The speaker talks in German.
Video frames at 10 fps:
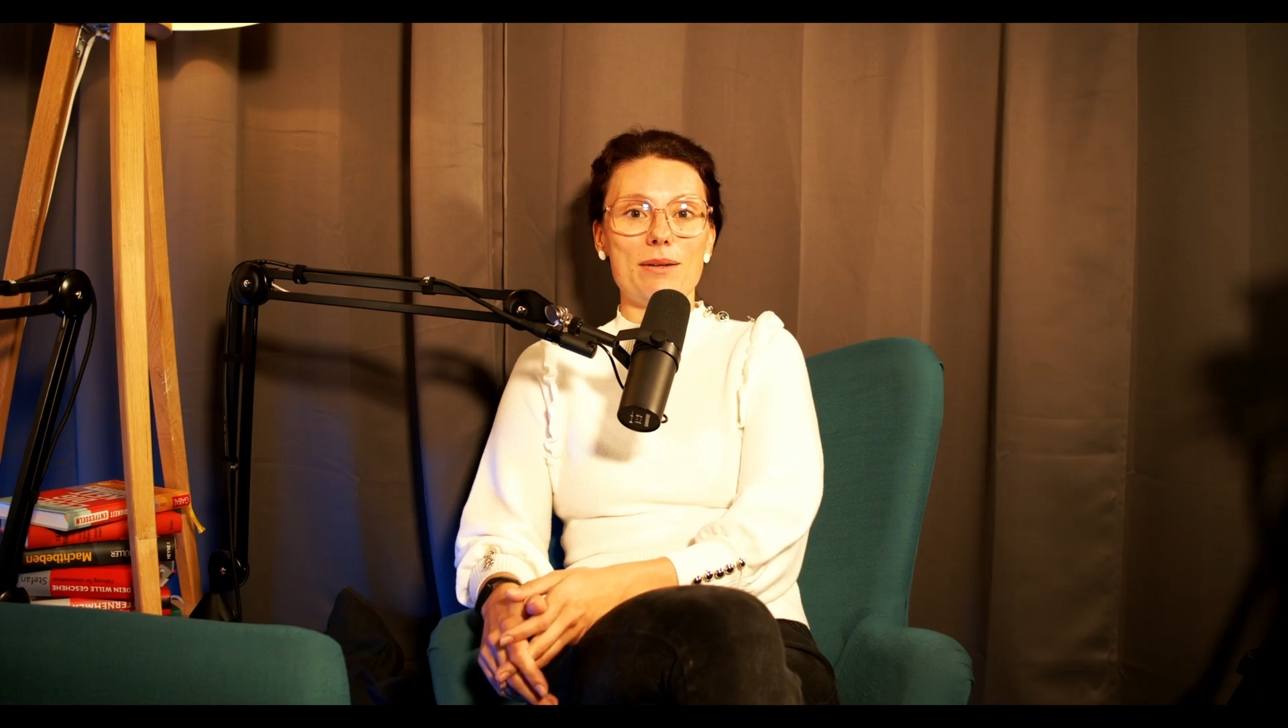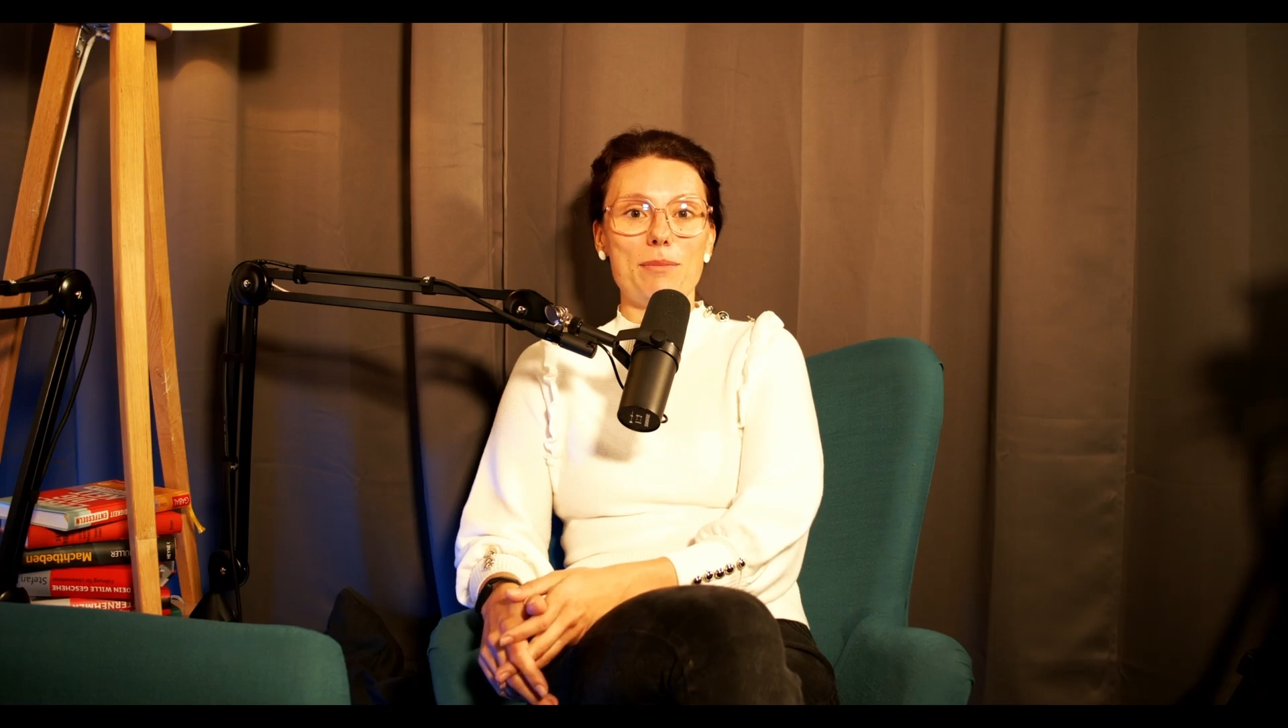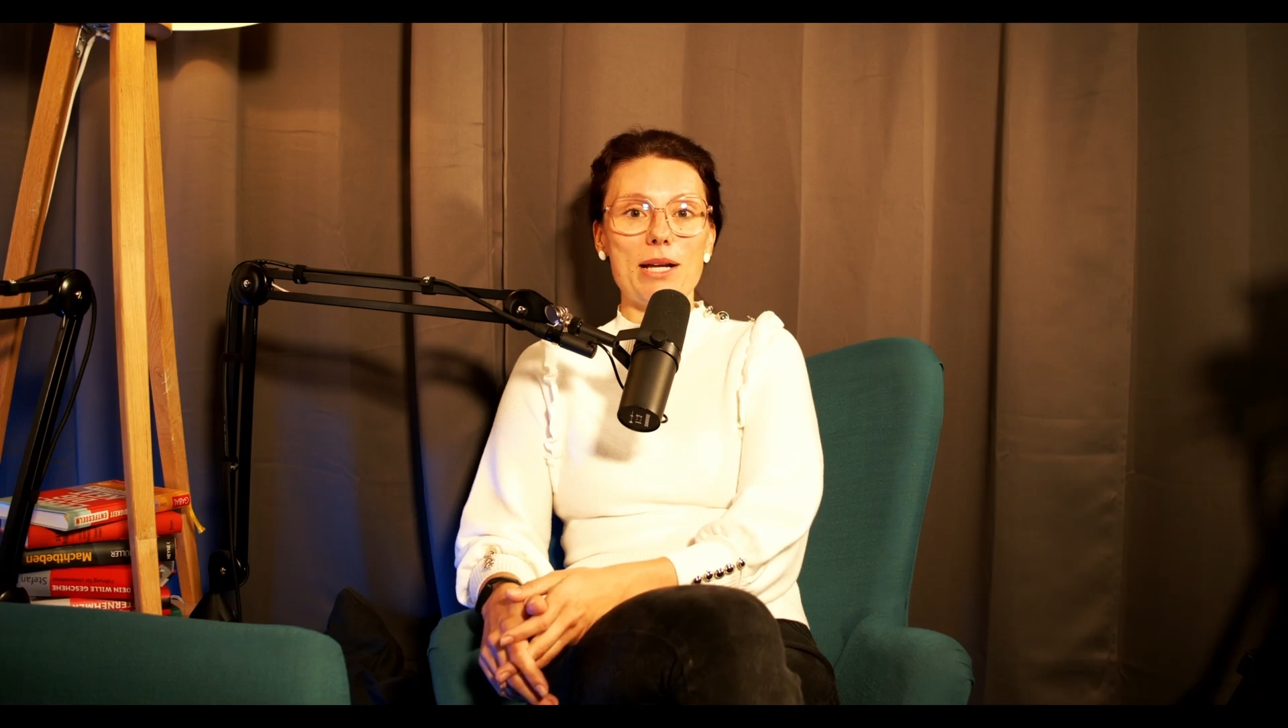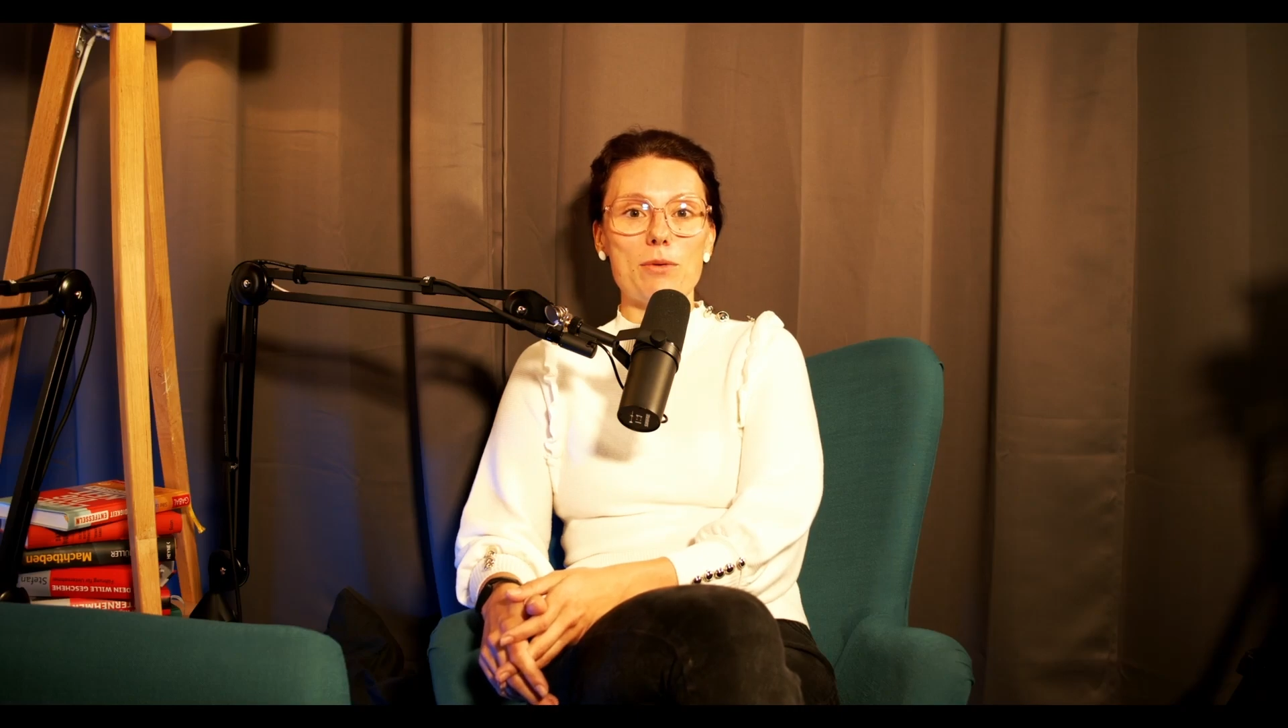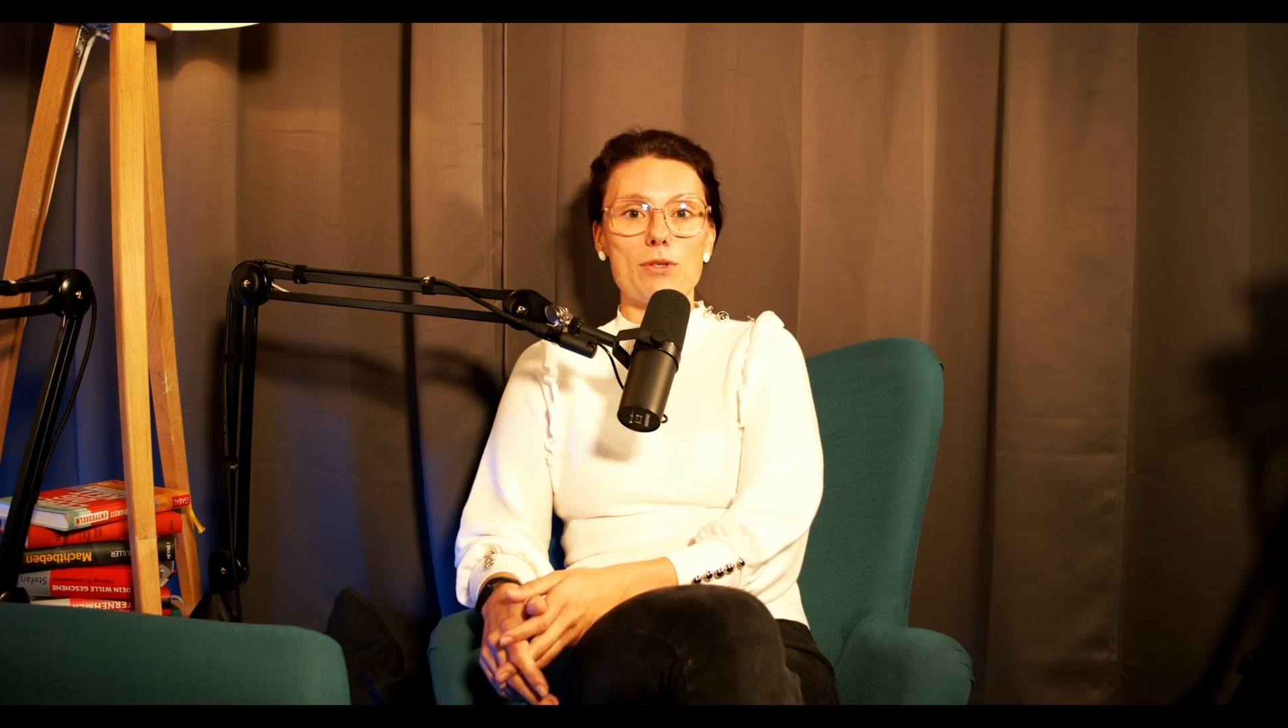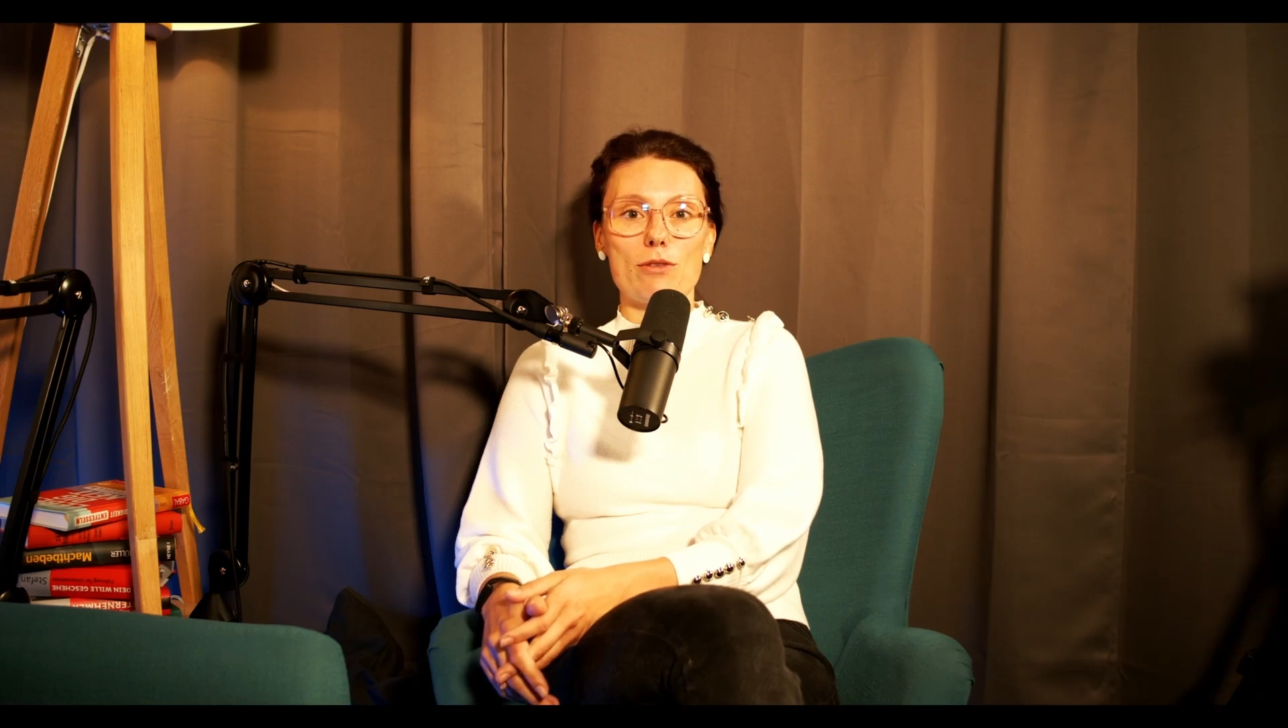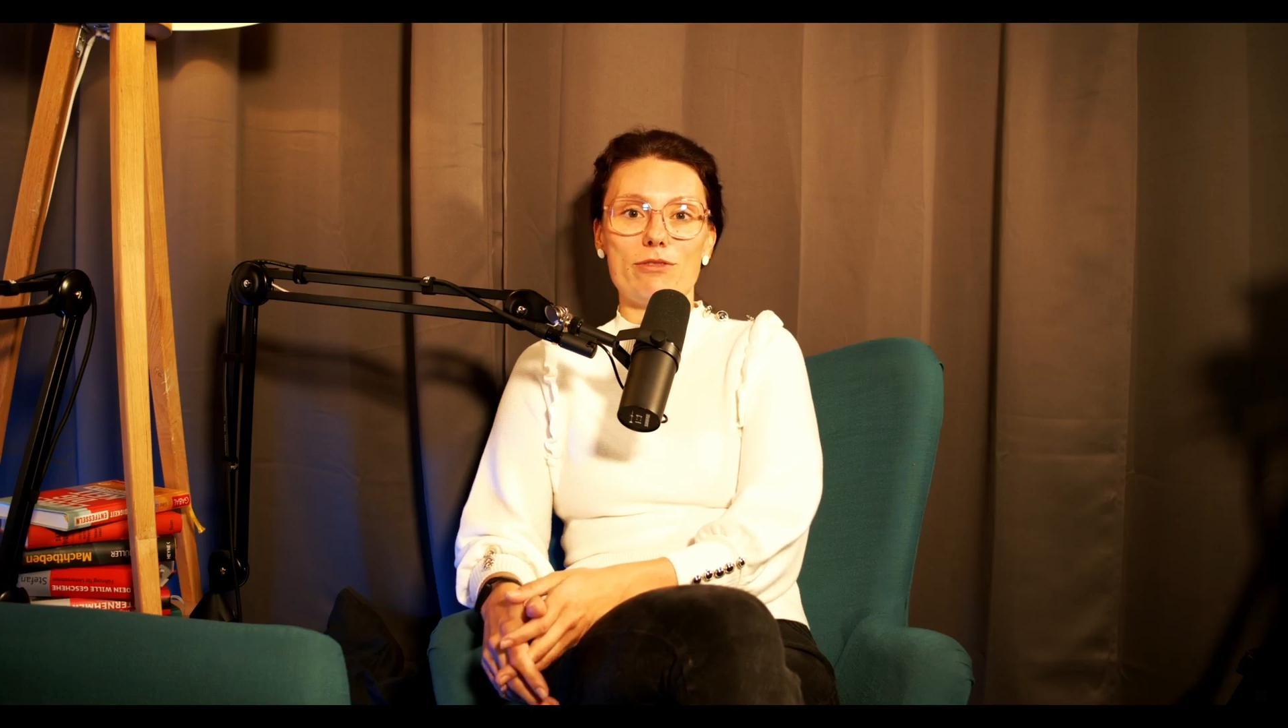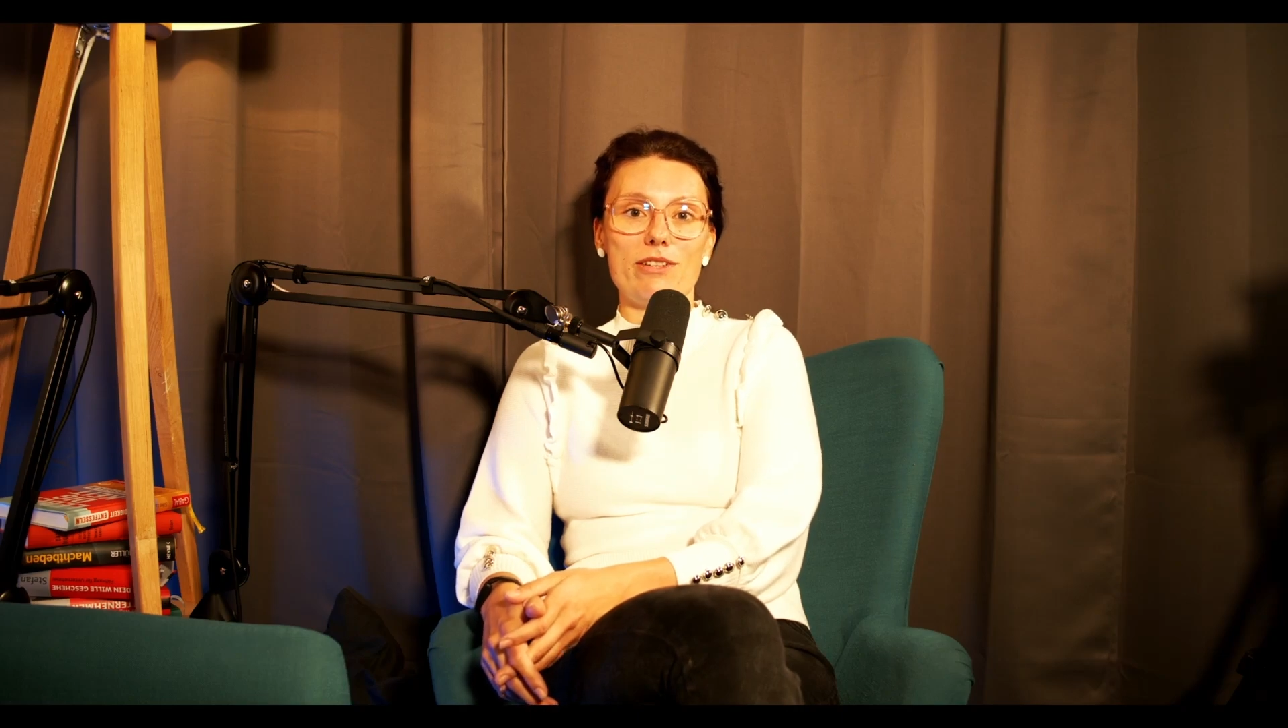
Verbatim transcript: Microsoft